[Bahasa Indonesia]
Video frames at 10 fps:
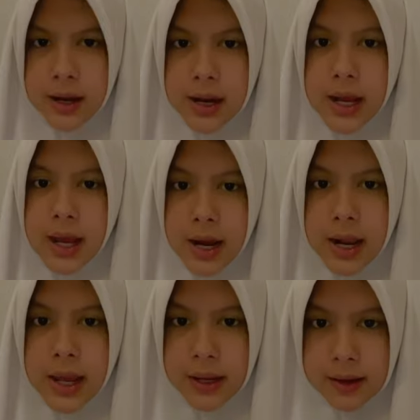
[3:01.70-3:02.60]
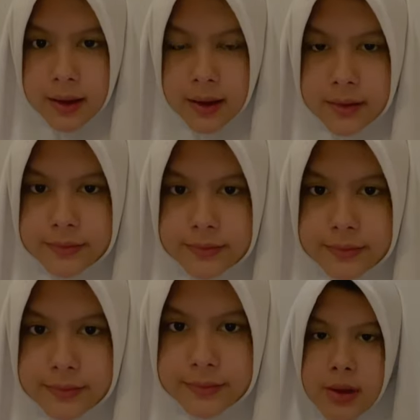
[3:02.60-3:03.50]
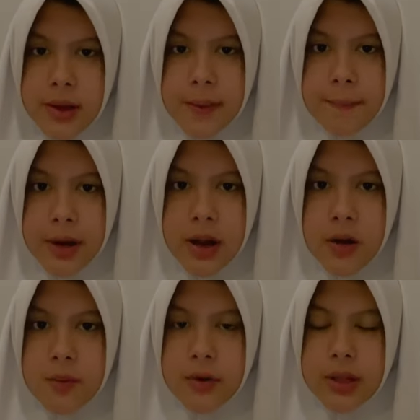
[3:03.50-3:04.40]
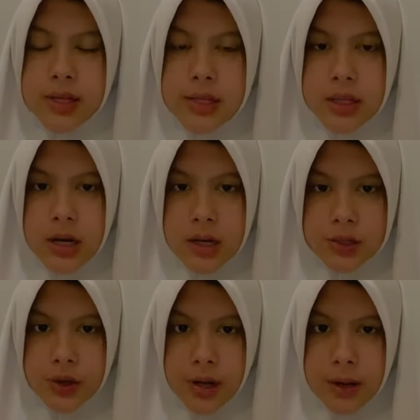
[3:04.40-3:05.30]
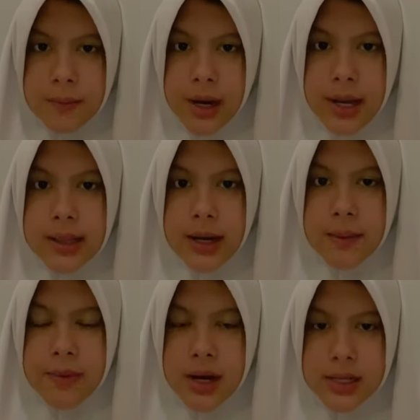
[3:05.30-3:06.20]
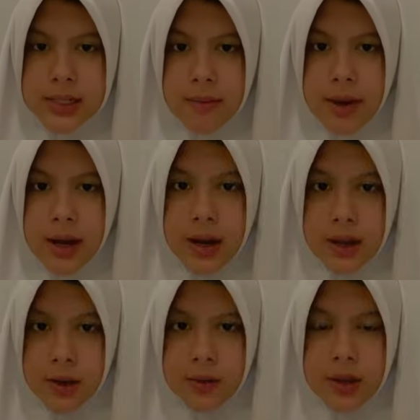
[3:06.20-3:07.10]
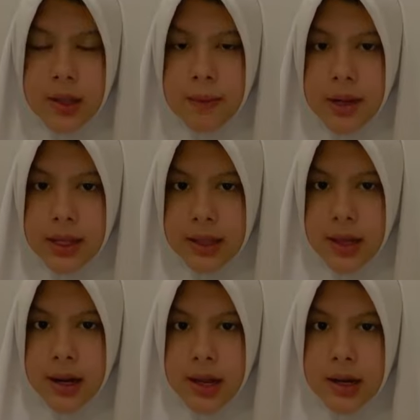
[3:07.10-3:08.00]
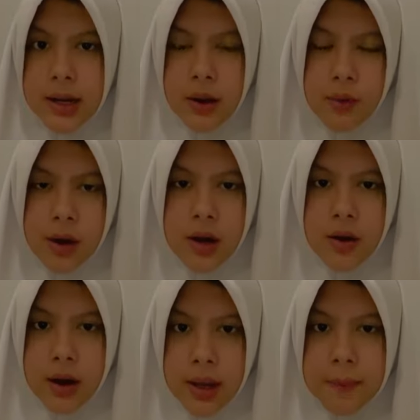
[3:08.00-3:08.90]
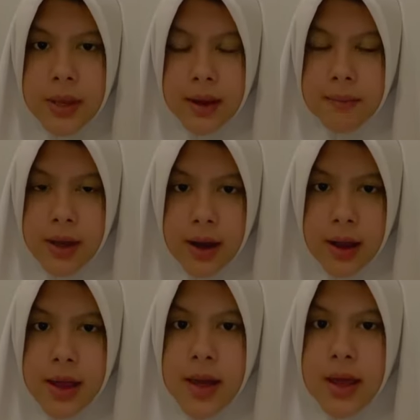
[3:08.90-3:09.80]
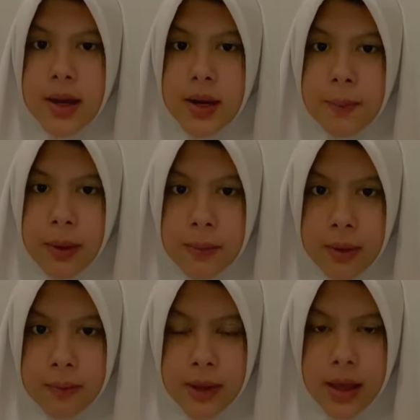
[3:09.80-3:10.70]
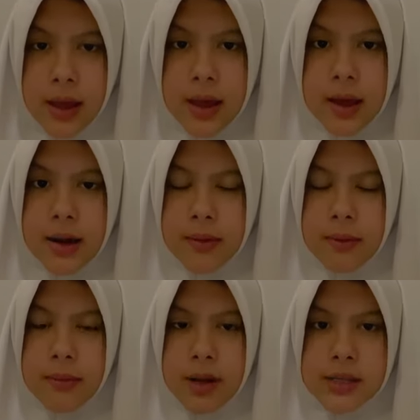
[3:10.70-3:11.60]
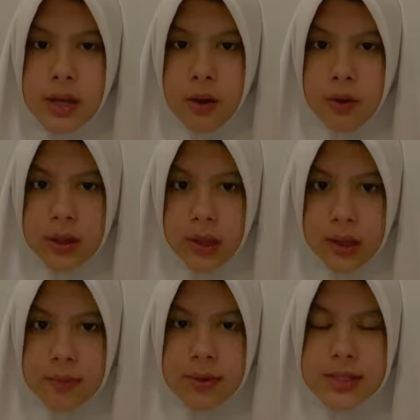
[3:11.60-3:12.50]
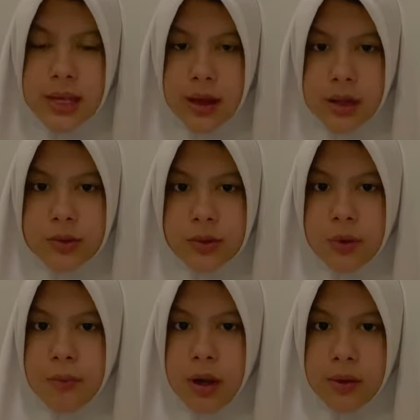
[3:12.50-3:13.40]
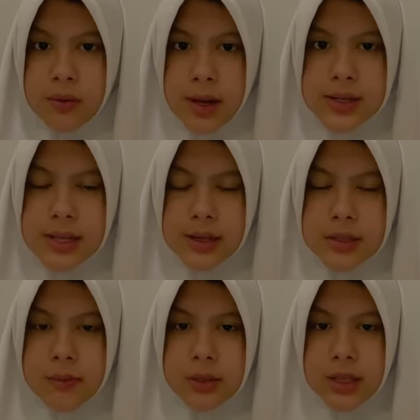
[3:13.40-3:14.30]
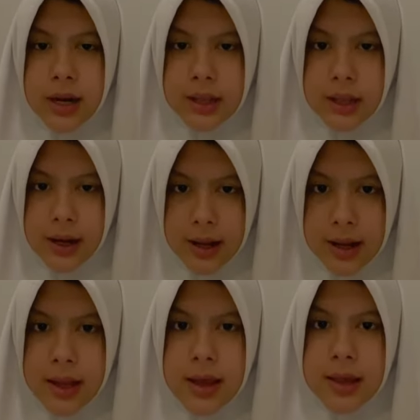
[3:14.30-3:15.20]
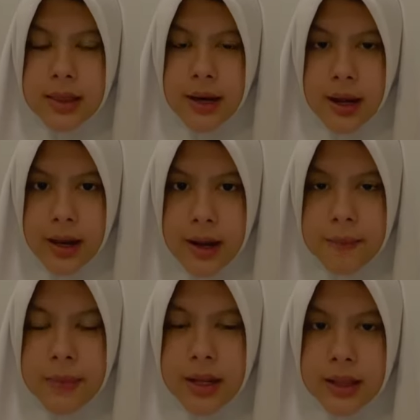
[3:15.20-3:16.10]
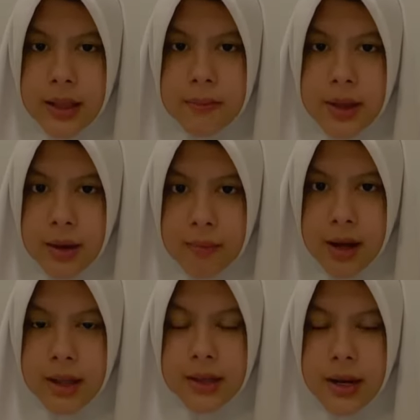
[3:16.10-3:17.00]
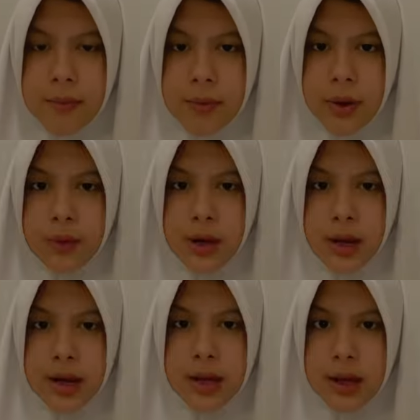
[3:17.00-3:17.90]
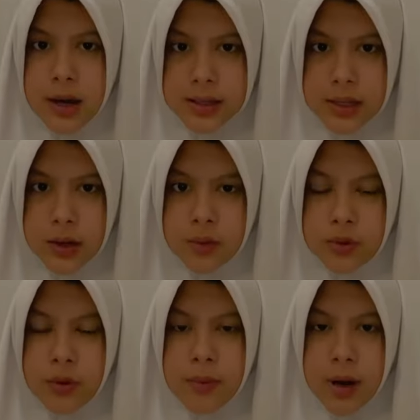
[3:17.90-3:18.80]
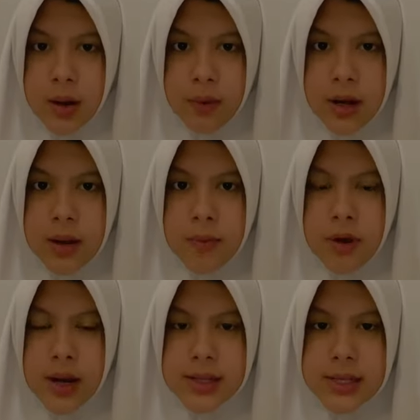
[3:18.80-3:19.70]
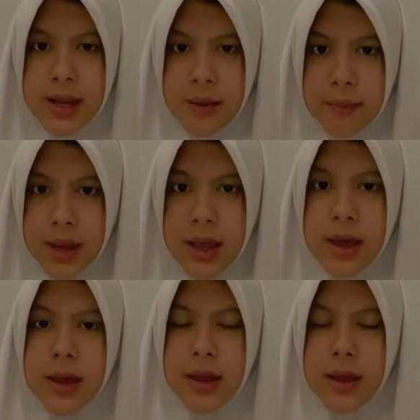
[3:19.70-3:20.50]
dengan negara lainnya. Pada komunitas internasional, mereka telah mengecam adanya kudeta militer yang dilakukan oleh Myanmar. Di PBB, 15 anggotanya bersikeras untuk melakukan sanksi multilateral terhadap militer Myanmar yang telah menggunakan kekerasan untuk melawan demokrasi damai